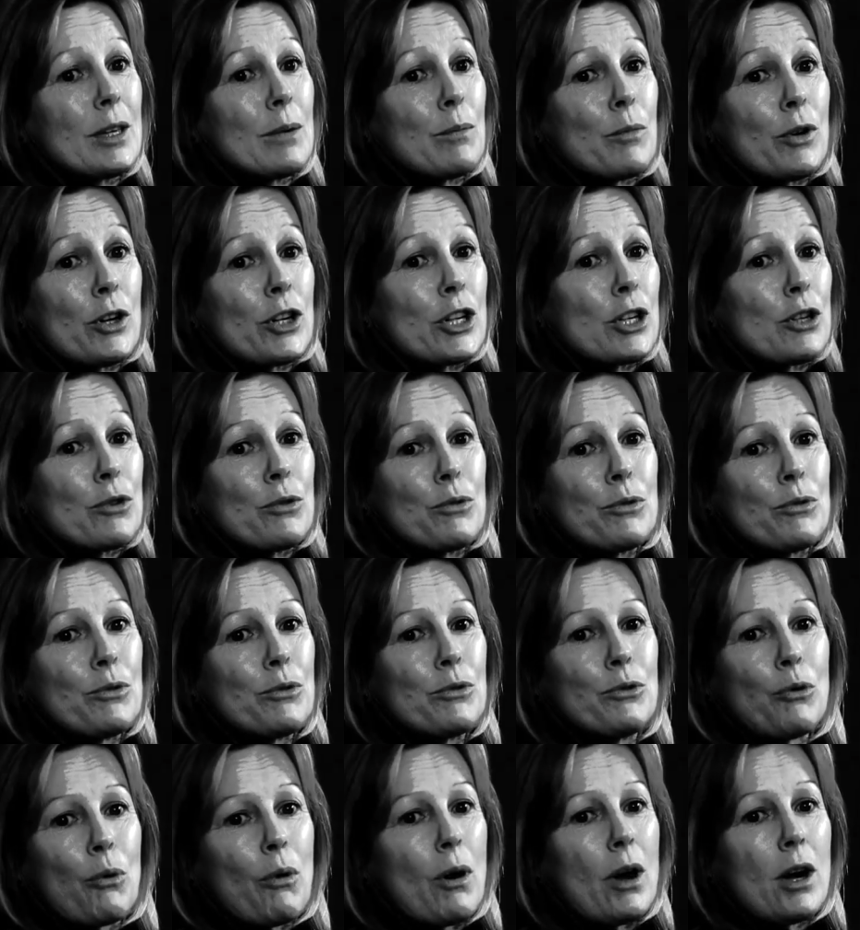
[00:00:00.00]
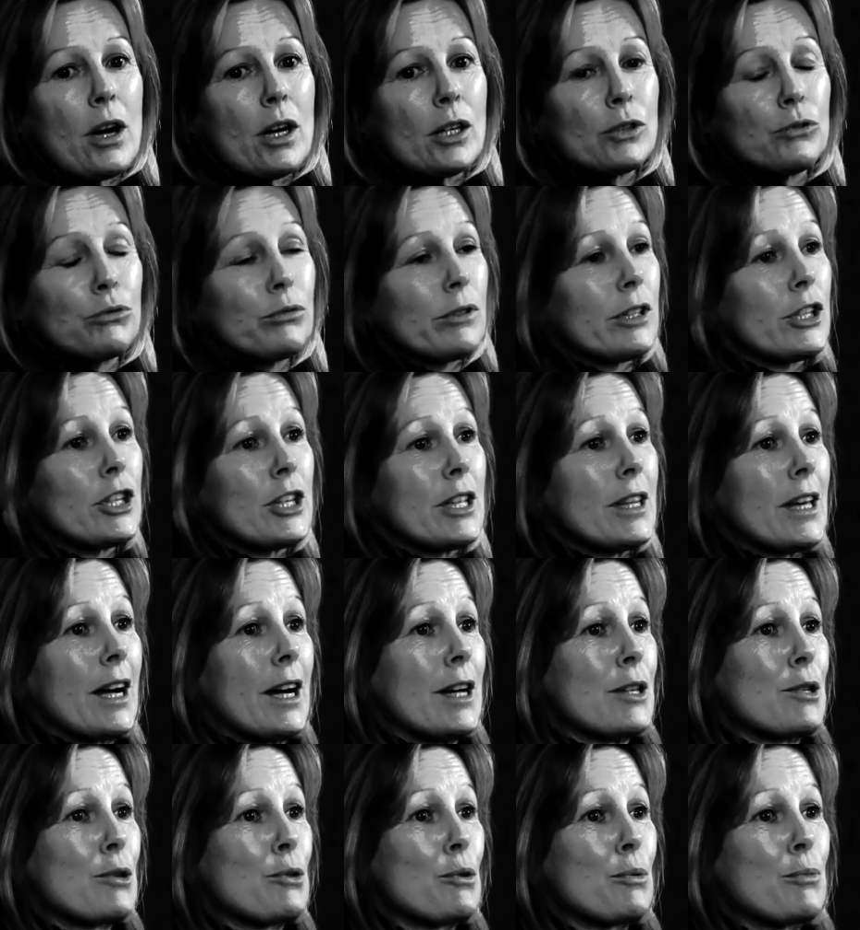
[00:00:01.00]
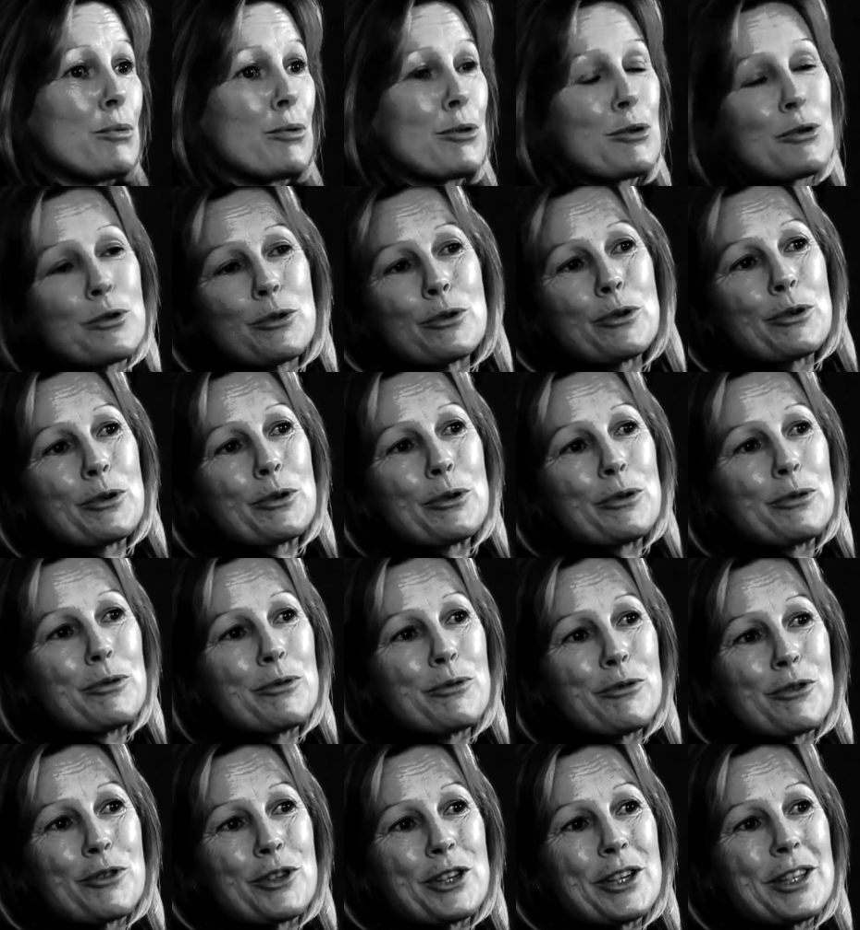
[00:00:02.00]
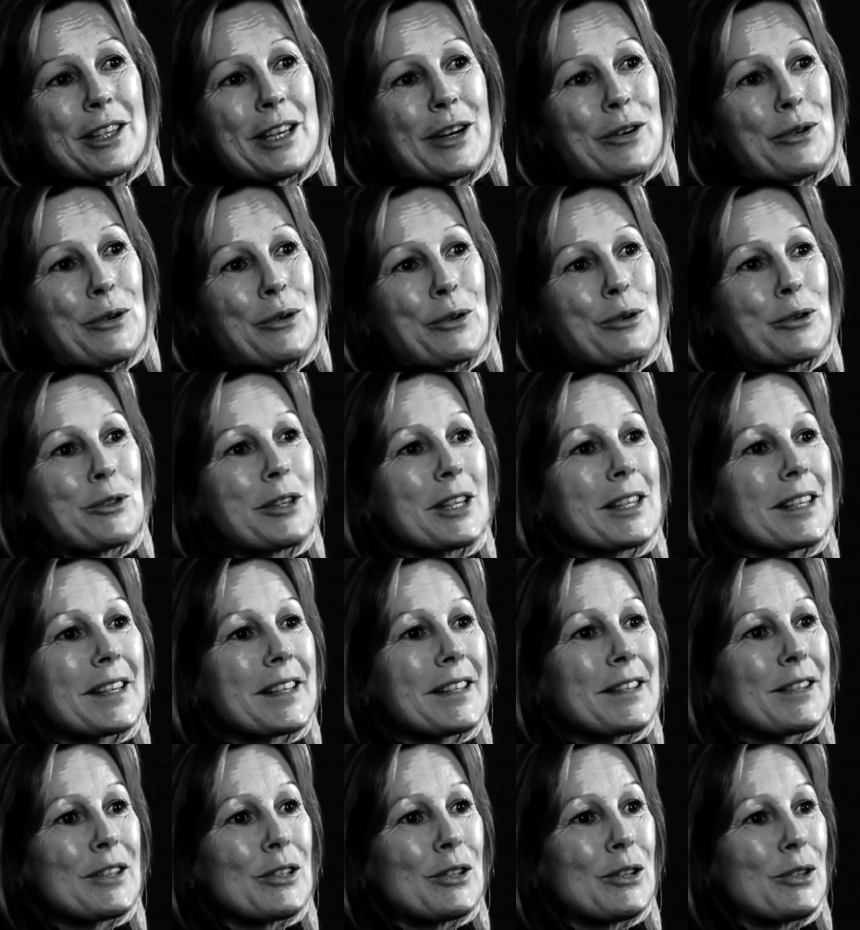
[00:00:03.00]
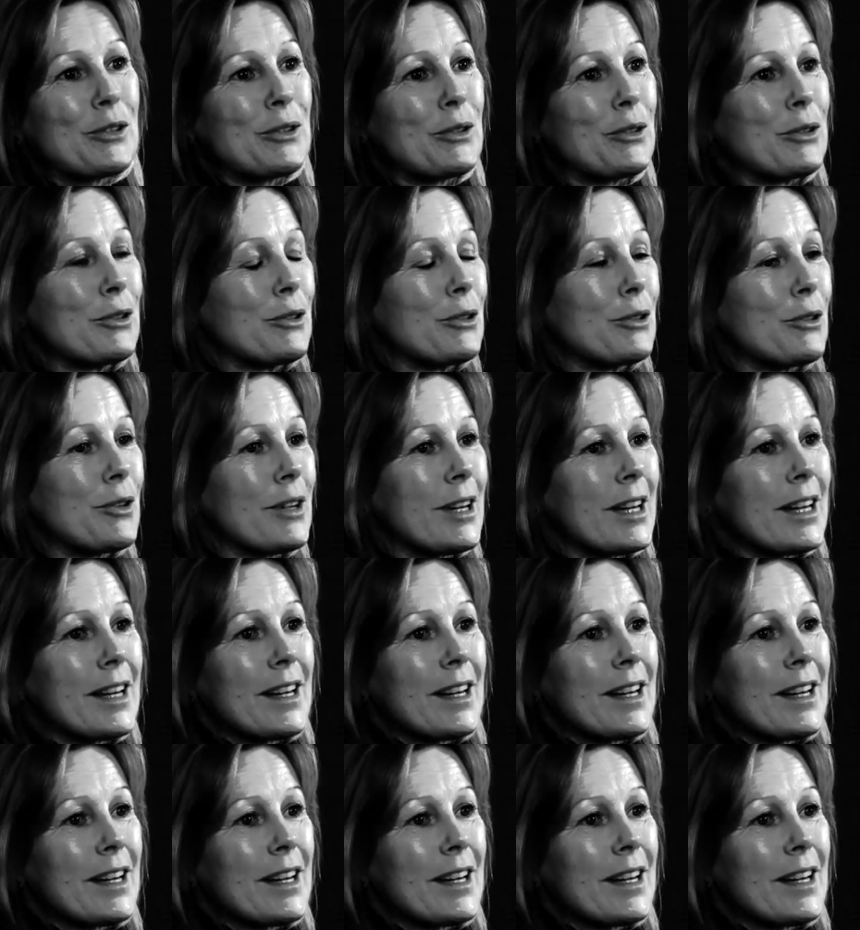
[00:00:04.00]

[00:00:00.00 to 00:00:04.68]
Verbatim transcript: moi, j'ai eu droit à toutes les générations, puisque vu que j'étais aux côtés de Christian,